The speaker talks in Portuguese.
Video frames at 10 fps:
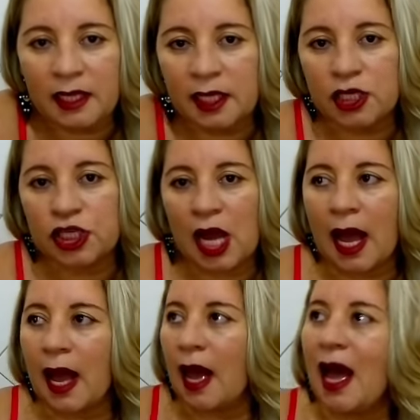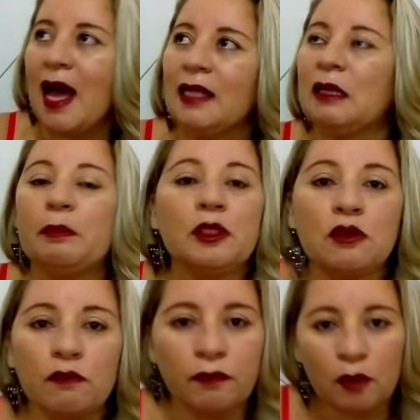e deixar, ah, depois
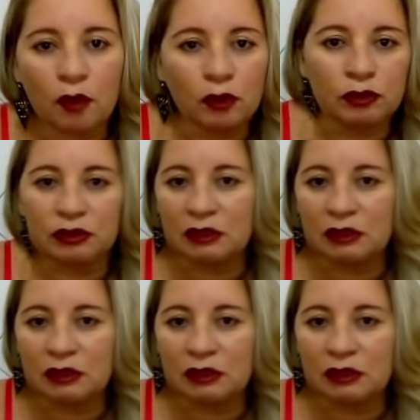eu vou, não,